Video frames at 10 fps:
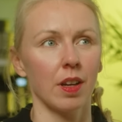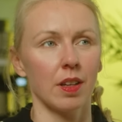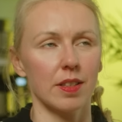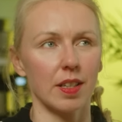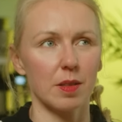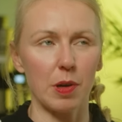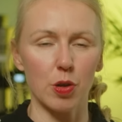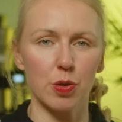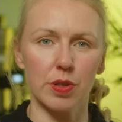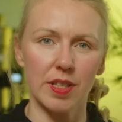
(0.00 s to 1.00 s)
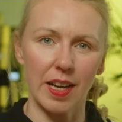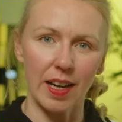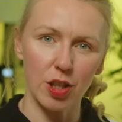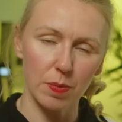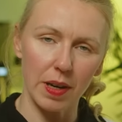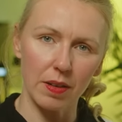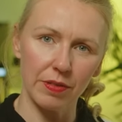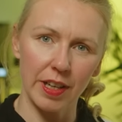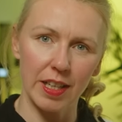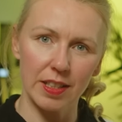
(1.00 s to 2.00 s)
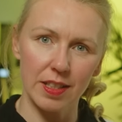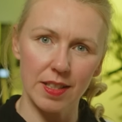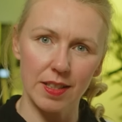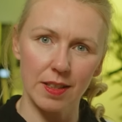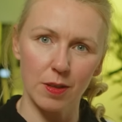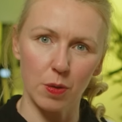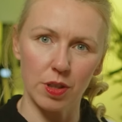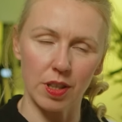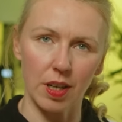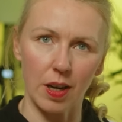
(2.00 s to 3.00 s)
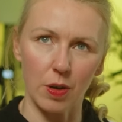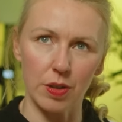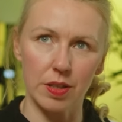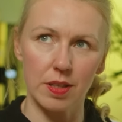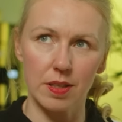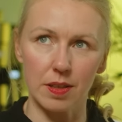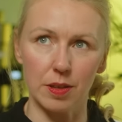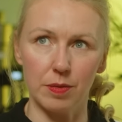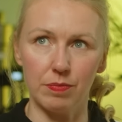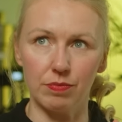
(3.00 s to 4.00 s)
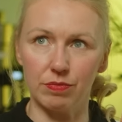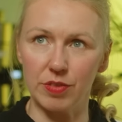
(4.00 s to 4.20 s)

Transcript: sage jetzt mal aus sozial schwachen Verhältnissen oder aus ähm,